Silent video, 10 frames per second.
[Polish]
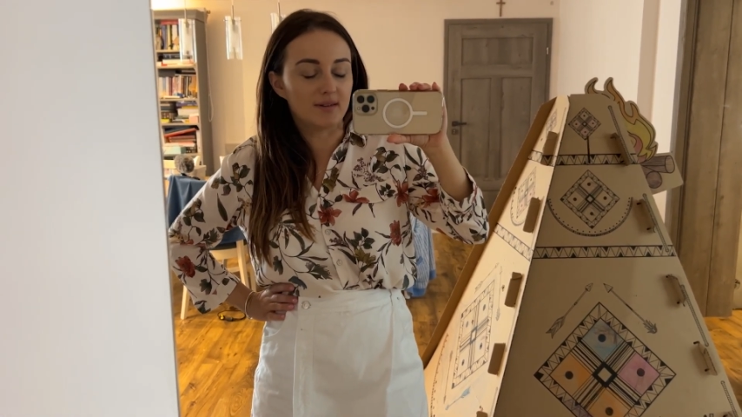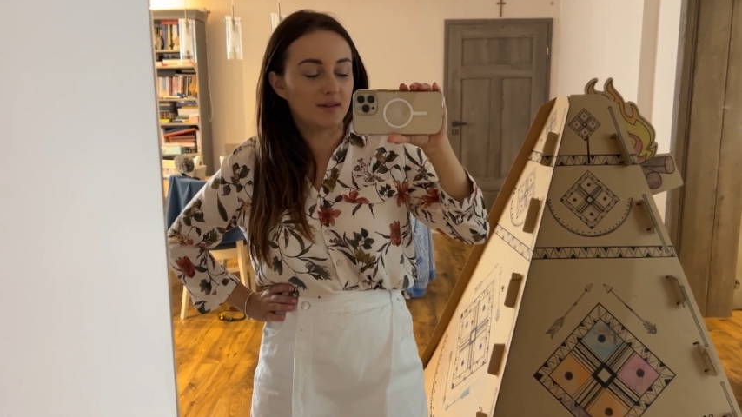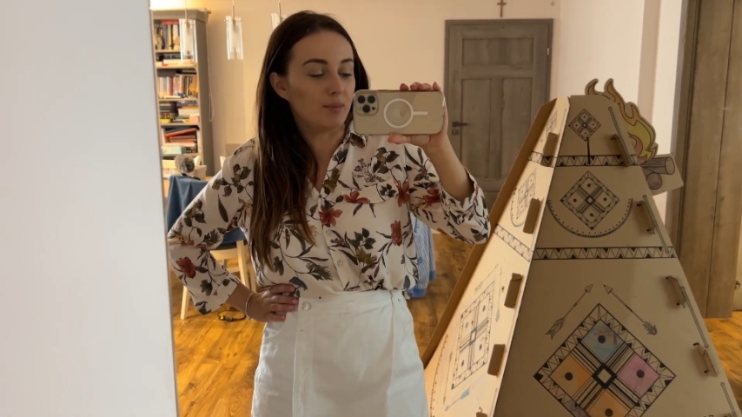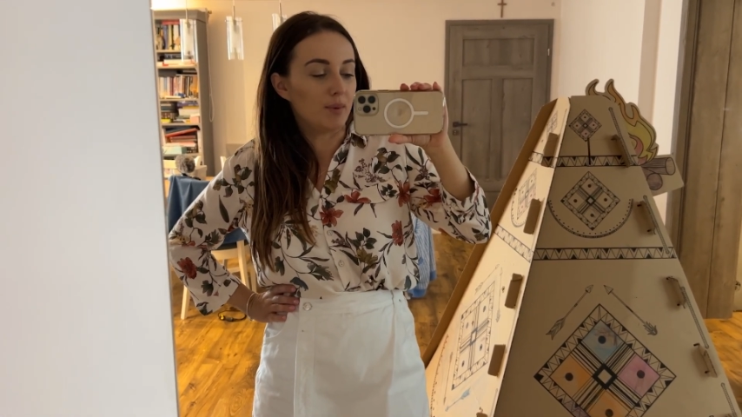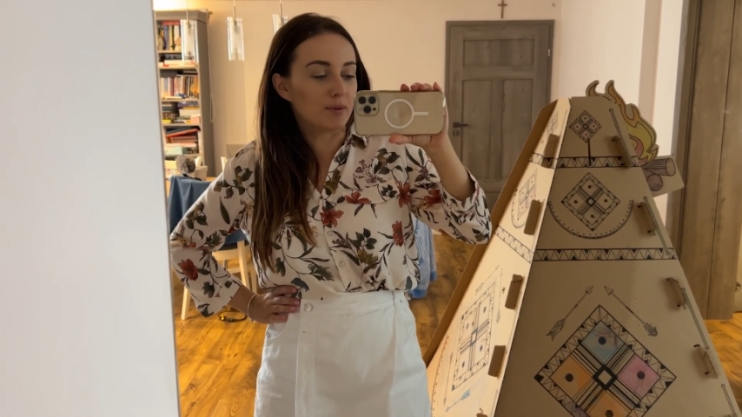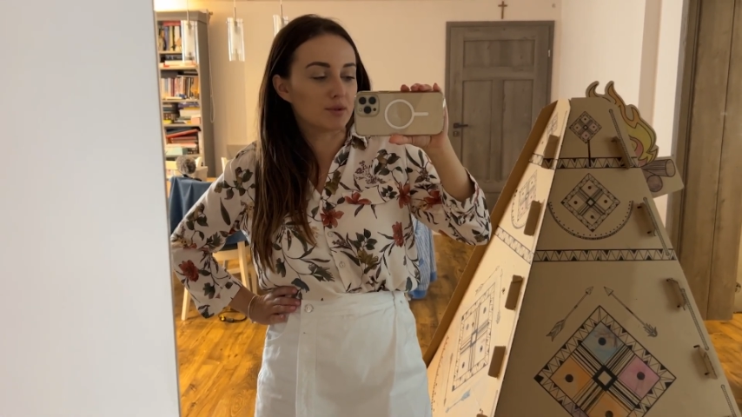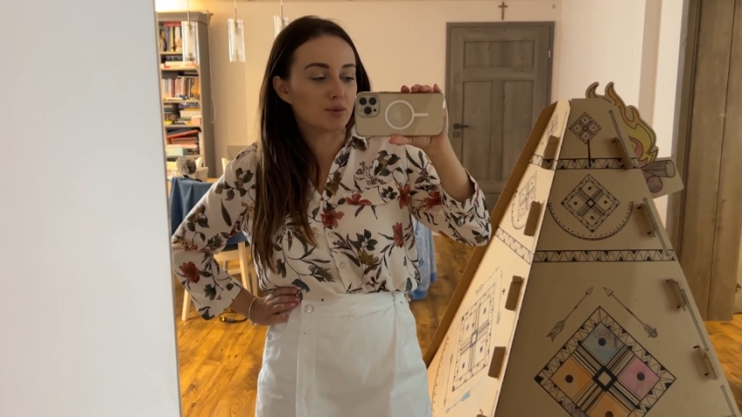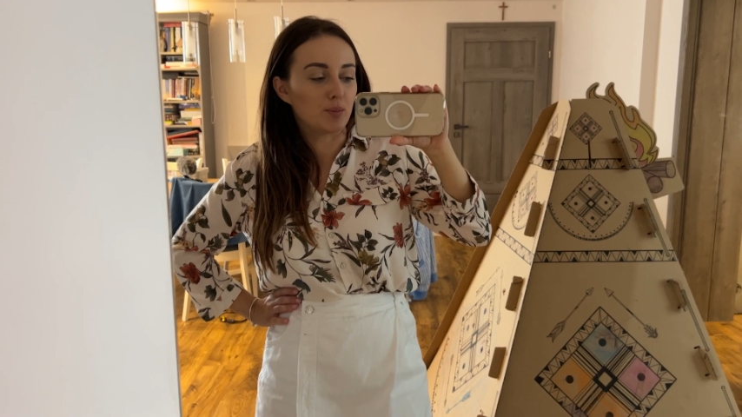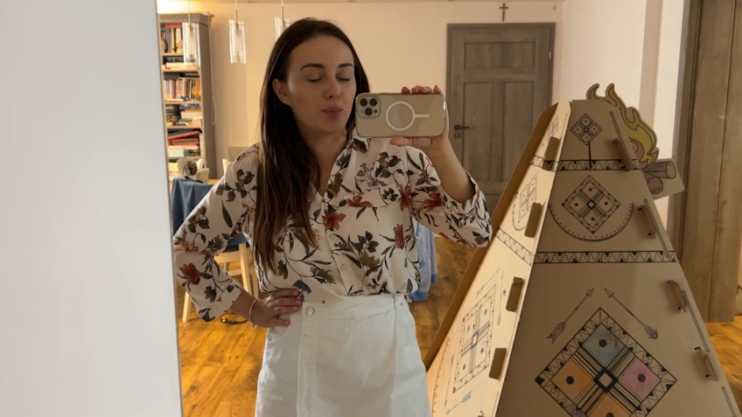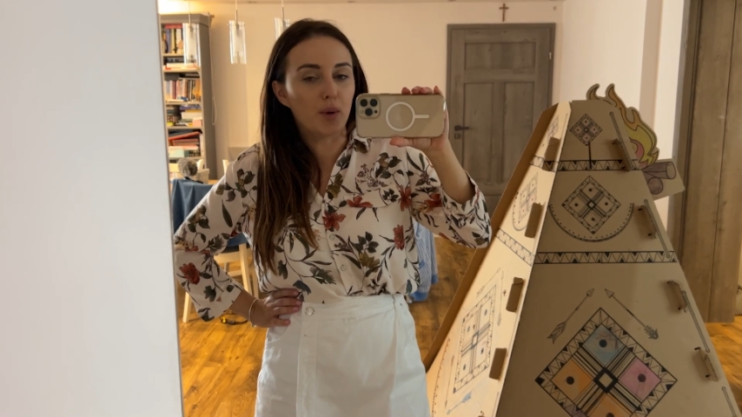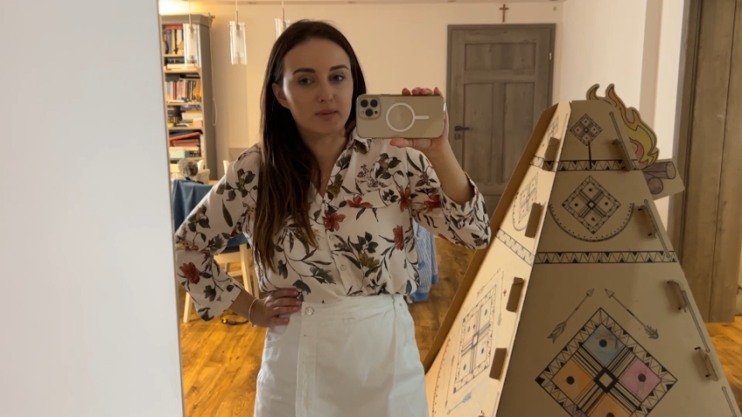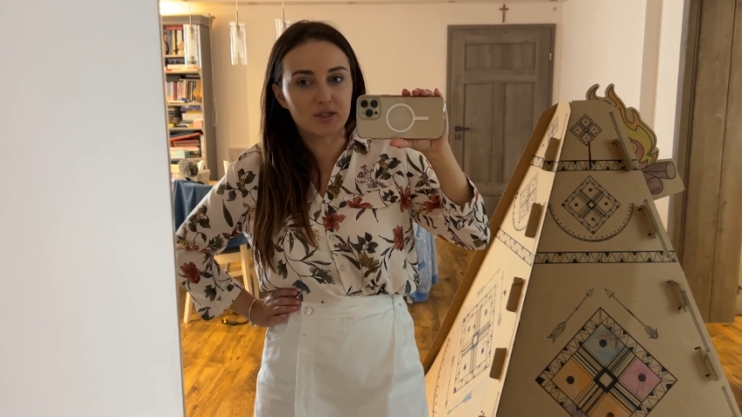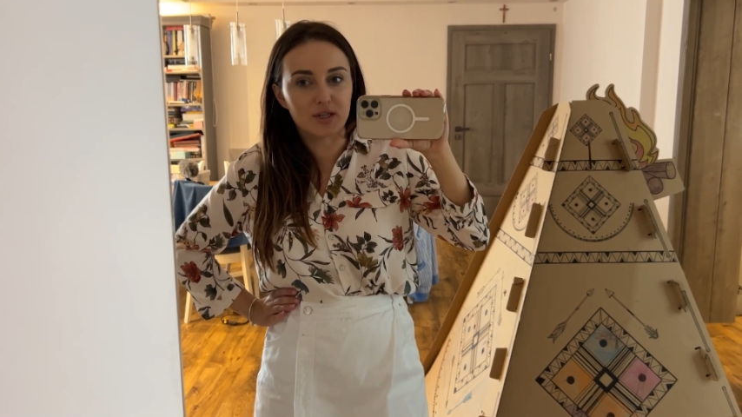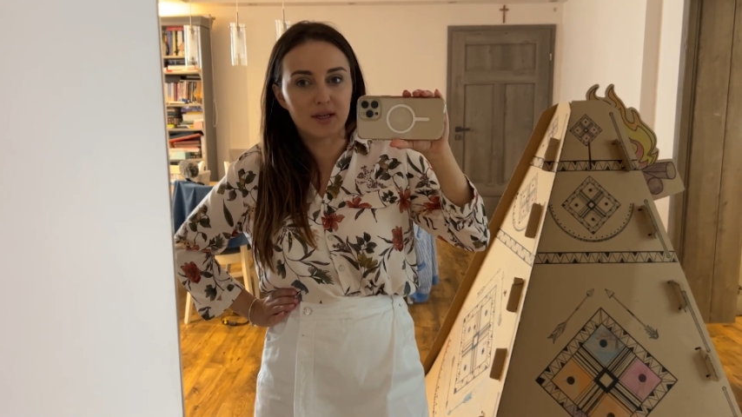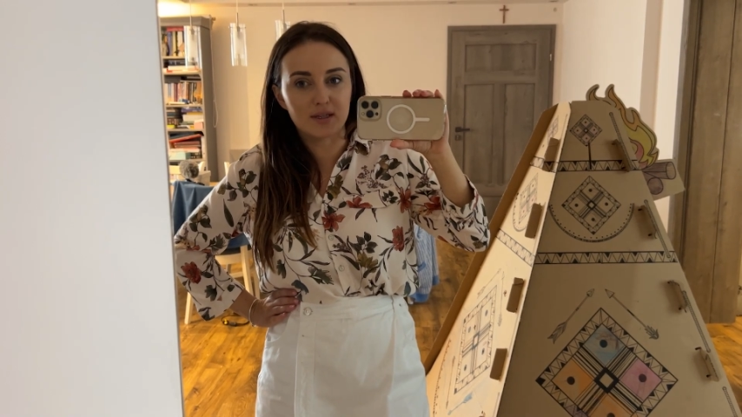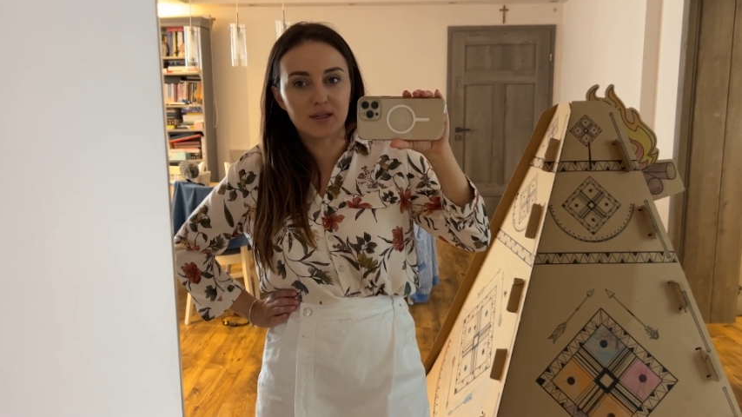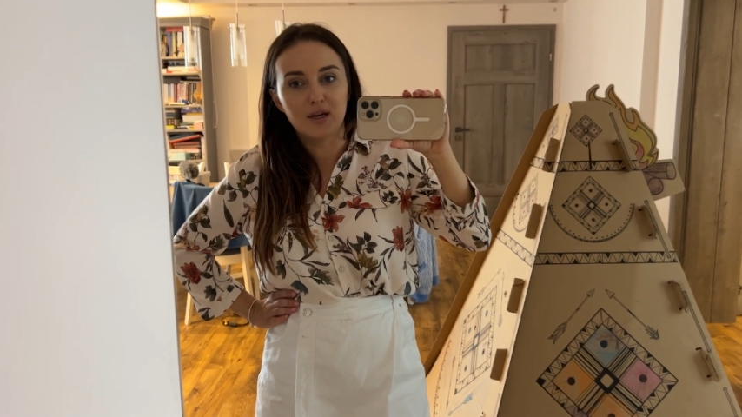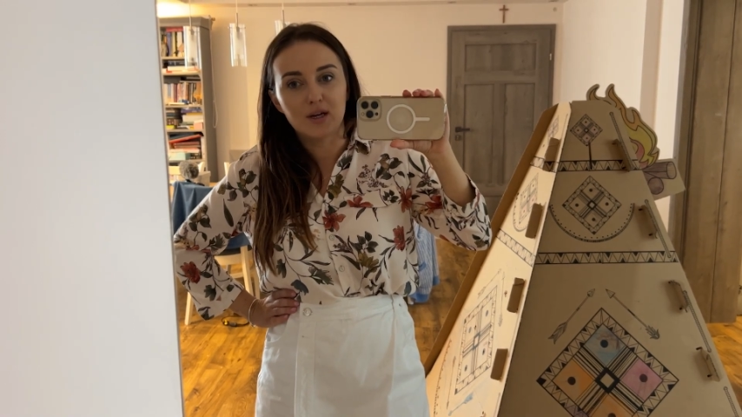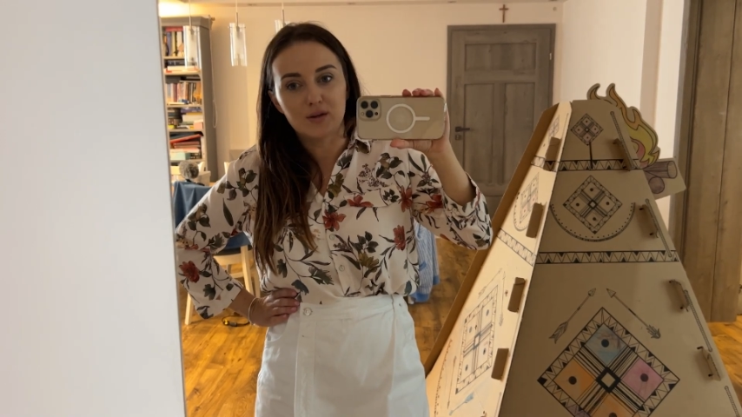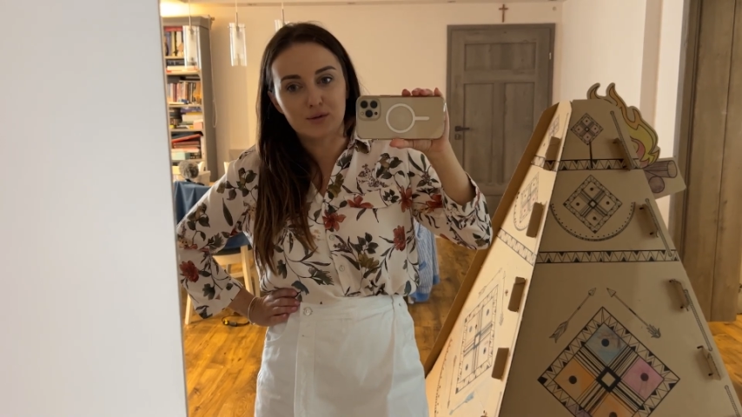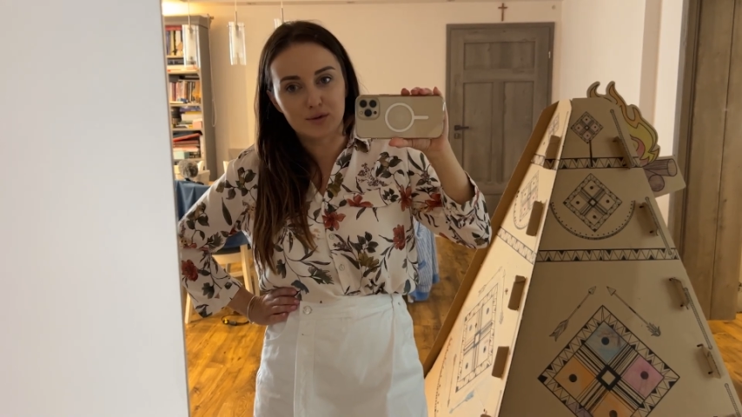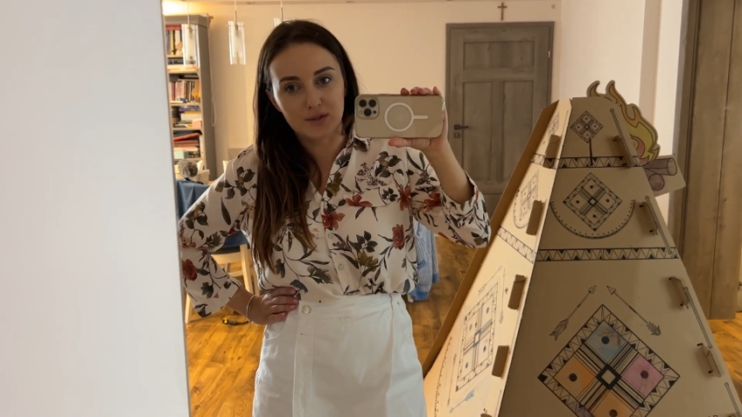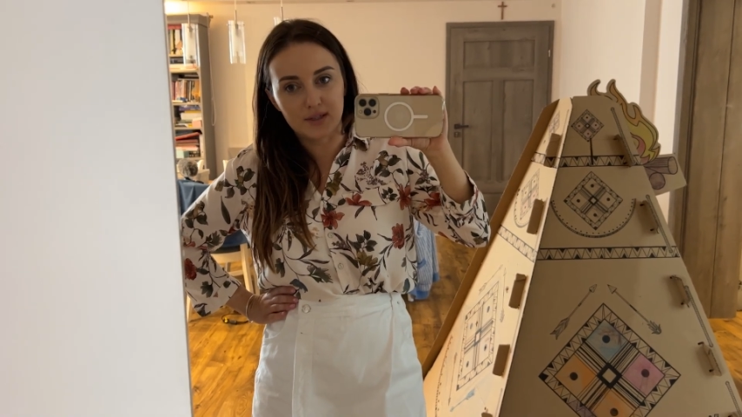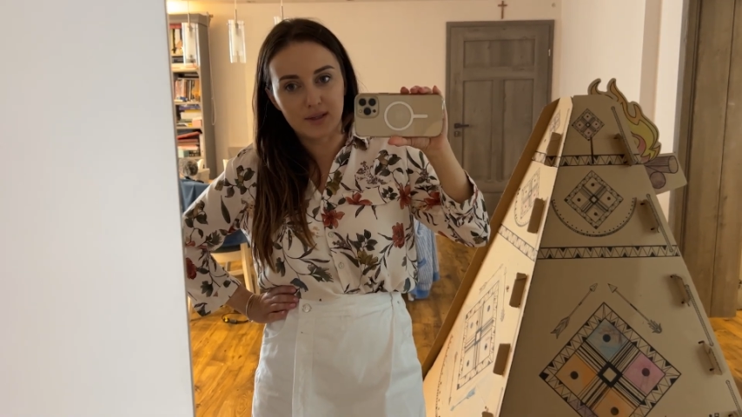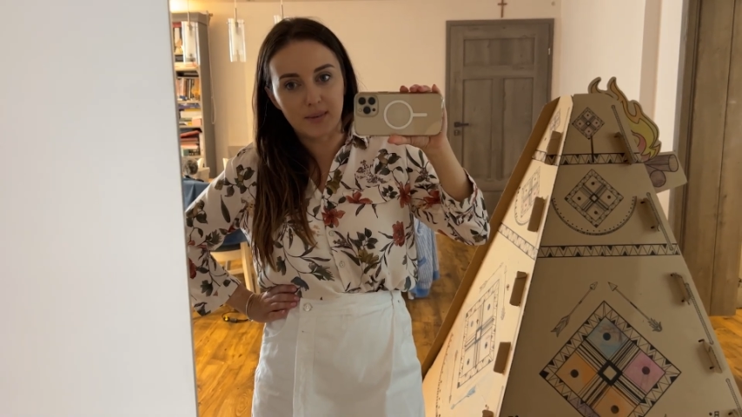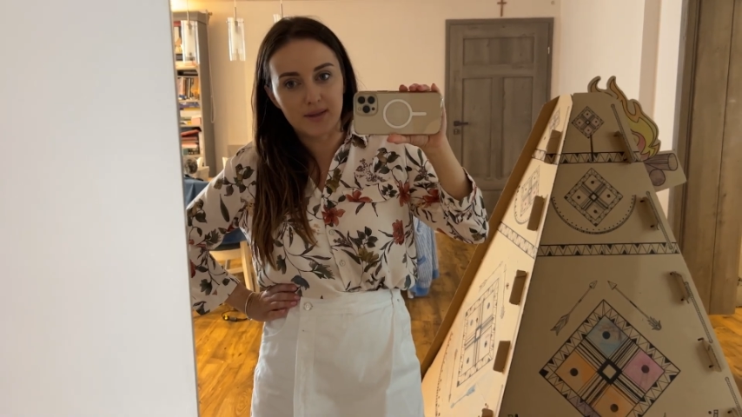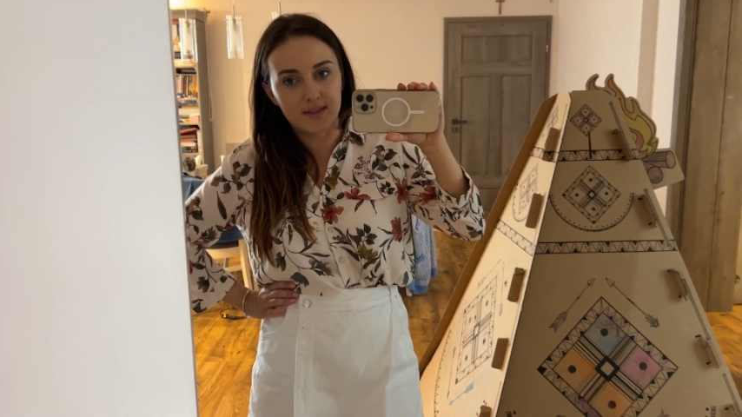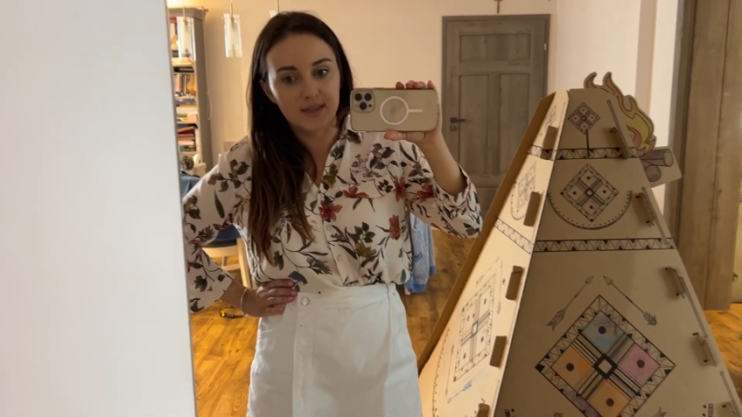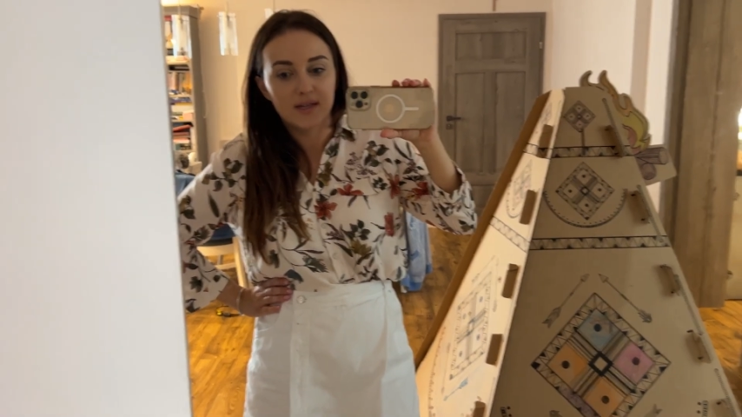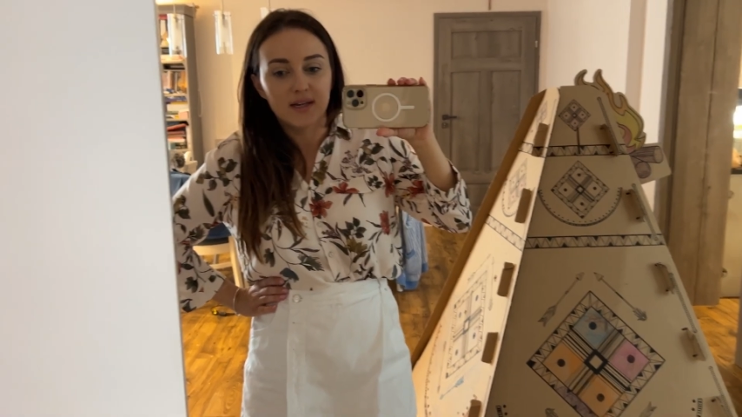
i po prostu pomieszane różne tematy.